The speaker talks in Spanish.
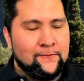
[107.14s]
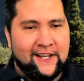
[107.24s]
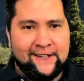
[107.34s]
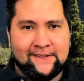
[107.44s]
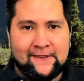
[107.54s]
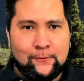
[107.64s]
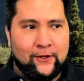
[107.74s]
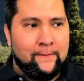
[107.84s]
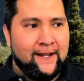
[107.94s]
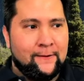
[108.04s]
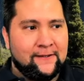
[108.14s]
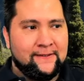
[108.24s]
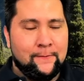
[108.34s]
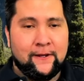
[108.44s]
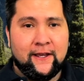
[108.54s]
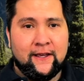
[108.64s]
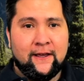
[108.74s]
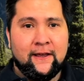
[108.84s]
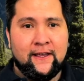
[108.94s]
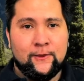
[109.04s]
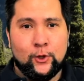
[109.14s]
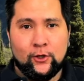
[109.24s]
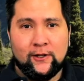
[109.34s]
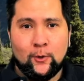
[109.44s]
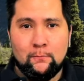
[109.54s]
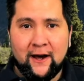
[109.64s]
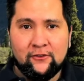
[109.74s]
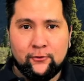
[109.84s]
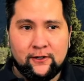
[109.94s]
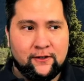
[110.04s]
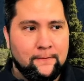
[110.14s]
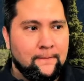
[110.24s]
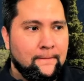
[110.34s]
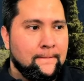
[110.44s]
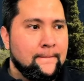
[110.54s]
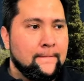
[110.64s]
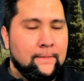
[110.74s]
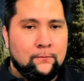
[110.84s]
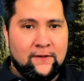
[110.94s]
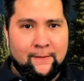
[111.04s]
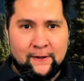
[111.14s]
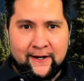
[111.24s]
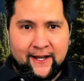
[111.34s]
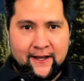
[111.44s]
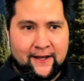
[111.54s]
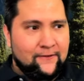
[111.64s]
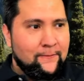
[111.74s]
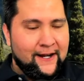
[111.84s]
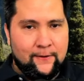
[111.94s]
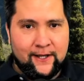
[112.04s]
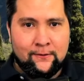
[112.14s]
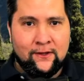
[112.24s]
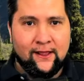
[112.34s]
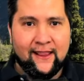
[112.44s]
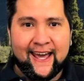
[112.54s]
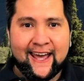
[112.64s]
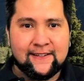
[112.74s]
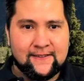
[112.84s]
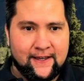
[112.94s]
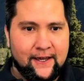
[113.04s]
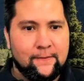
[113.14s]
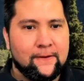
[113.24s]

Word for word: En este tipo de palabras siempre entonen con más fuerza la primera palabra, landscape.